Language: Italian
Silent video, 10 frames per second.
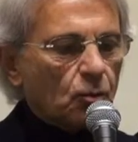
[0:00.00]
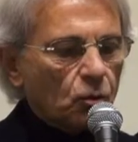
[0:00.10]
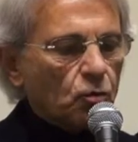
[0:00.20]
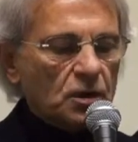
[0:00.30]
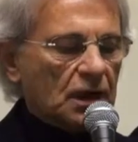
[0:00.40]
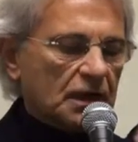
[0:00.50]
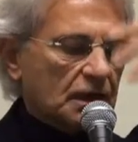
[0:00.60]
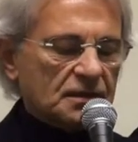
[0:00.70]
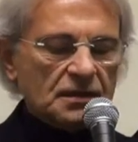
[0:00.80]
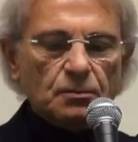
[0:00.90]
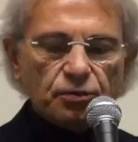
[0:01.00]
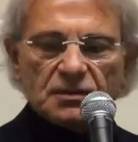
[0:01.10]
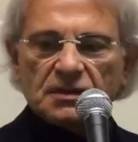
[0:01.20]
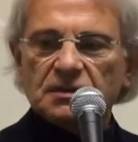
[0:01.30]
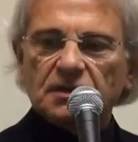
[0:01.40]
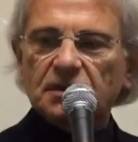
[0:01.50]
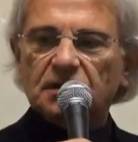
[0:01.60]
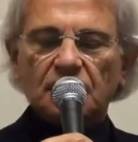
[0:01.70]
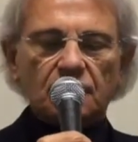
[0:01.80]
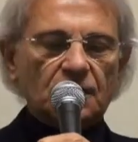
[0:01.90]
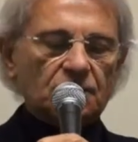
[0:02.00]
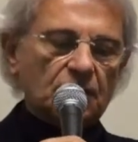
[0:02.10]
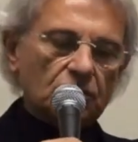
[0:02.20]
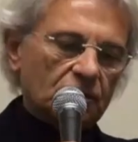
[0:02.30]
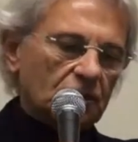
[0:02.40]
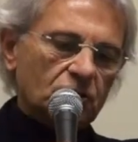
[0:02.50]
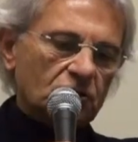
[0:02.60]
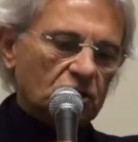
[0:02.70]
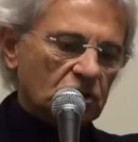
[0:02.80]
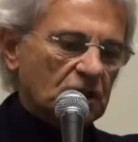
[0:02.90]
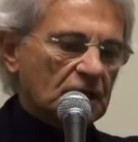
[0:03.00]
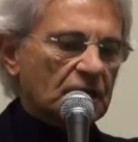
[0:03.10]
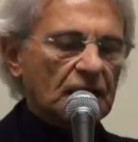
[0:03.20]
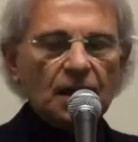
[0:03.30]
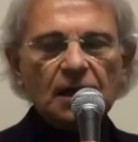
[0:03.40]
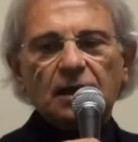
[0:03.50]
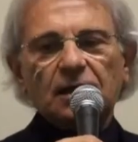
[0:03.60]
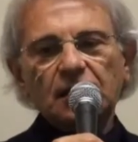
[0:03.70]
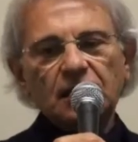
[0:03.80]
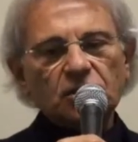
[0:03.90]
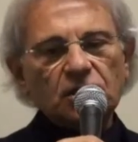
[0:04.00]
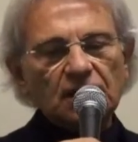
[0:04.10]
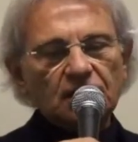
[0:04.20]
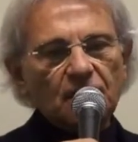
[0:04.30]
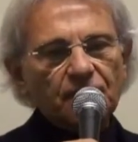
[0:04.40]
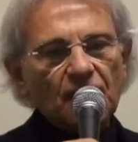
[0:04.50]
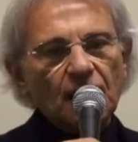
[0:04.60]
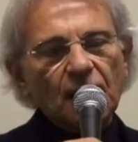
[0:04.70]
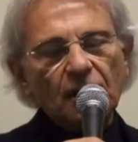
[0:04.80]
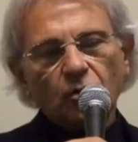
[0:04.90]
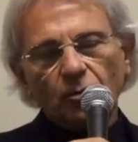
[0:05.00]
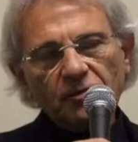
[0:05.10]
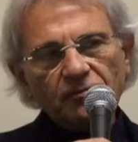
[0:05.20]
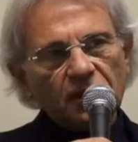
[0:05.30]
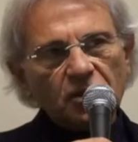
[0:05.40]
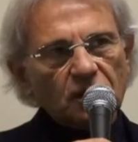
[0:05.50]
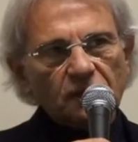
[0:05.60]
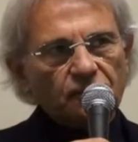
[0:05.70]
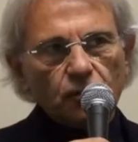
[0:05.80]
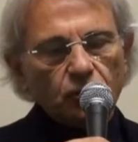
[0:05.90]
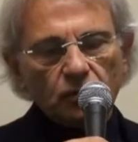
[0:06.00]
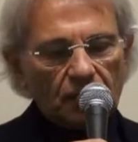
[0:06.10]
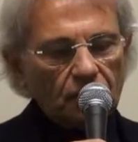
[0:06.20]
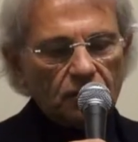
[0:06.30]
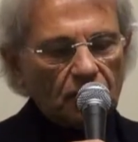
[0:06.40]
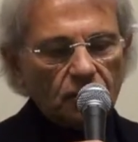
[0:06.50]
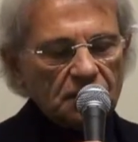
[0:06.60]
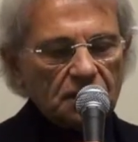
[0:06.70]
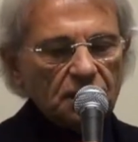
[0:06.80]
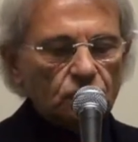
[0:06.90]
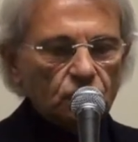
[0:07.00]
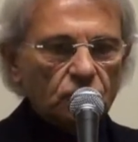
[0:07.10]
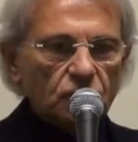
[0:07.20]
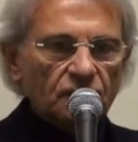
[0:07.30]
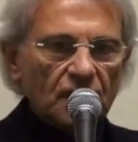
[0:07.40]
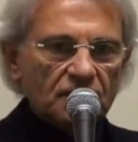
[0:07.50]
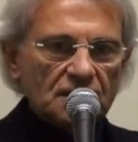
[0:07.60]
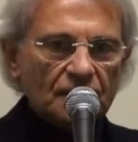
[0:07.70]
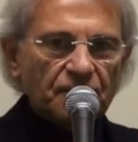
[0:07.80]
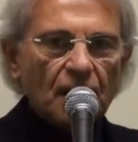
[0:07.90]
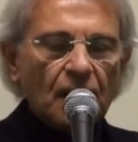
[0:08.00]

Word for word: comune che è sempre esistita nel regno delle due Sicilie, eh, eccetera, e come invece fu una cosa del tutto diversa.